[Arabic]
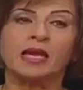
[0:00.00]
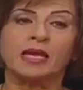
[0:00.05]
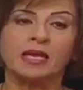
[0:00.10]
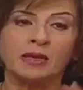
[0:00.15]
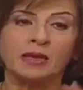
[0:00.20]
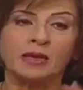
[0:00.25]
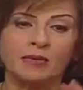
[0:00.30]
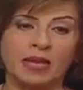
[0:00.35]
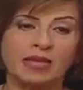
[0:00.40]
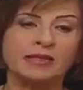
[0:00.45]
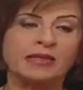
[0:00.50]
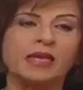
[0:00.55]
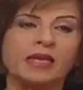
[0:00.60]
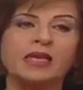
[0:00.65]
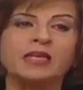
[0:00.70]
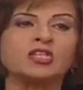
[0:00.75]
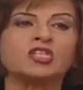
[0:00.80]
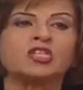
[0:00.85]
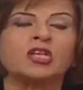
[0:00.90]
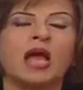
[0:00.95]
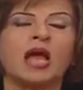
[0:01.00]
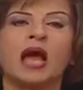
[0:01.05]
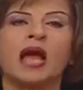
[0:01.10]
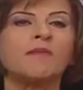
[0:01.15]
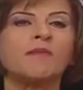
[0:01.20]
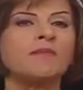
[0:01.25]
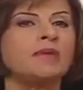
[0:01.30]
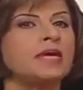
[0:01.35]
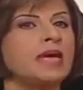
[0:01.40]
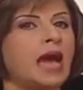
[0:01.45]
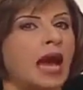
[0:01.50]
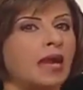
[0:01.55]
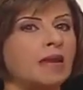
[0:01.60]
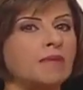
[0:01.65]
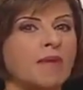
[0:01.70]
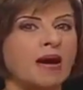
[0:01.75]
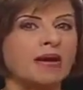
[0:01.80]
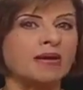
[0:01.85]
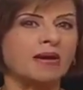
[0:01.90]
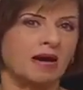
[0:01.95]
النتائج الأهم هي على
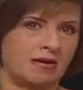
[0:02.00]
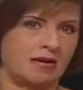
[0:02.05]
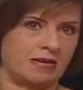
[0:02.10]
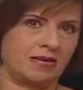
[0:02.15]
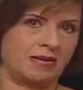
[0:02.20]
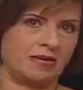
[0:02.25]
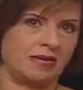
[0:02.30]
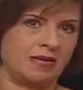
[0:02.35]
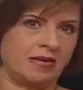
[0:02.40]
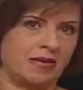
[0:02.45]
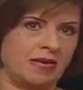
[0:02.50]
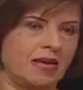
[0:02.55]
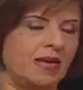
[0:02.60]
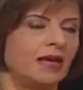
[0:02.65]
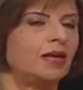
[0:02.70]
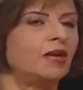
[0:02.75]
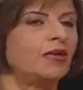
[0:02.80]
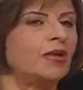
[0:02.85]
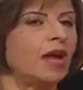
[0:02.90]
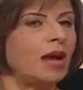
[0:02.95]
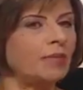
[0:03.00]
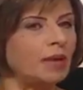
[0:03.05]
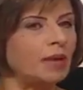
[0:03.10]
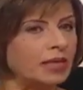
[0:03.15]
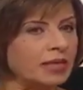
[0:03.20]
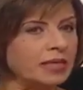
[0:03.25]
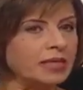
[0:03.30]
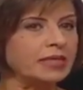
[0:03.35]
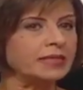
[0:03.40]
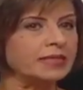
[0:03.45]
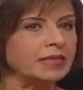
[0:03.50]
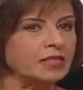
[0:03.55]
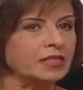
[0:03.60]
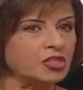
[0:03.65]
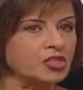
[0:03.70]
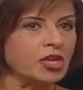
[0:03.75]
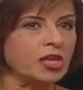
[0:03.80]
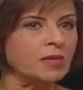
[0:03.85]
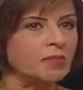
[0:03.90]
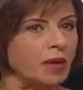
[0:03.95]
المرأة لأن عملية
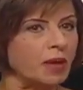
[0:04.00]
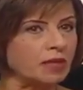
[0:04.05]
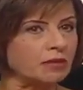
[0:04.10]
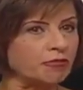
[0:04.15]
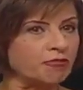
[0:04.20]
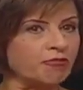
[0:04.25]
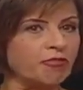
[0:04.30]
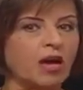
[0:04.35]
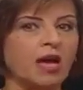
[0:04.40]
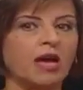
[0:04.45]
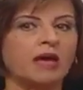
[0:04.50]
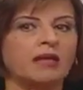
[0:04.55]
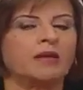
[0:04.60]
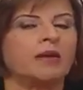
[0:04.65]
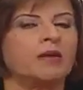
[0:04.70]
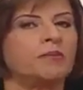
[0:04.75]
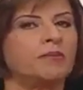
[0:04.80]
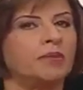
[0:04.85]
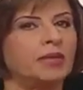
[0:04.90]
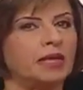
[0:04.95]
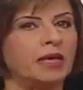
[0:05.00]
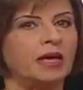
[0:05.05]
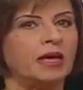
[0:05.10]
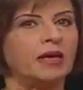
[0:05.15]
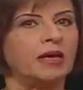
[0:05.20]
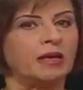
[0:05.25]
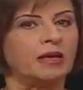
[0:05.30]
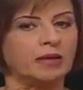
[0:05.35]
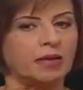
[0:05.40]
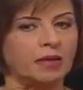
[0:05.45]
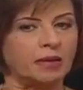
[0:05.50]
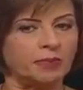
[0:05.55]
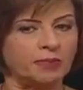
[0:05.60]
إنجاب أطفال آه،